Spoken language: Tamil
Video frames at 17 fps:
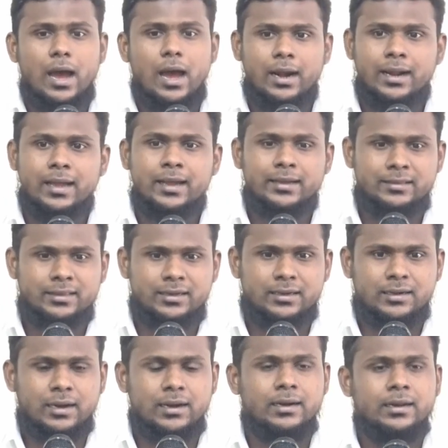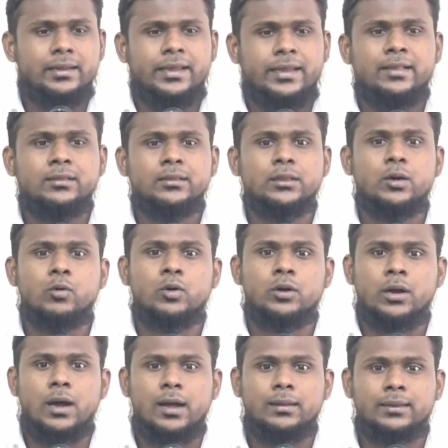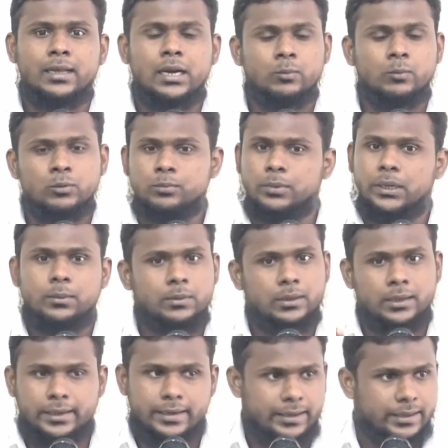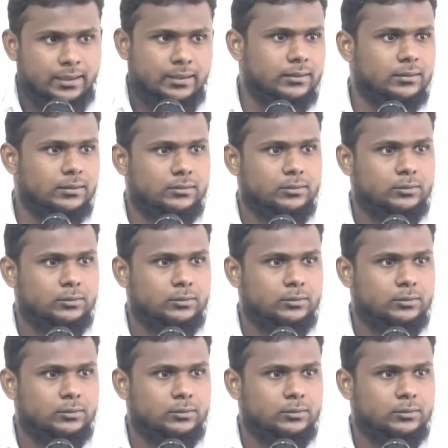ஆனால் இதற்கான எந்த ஒரு ஆதாரமும் பைபிளில் கிடையாது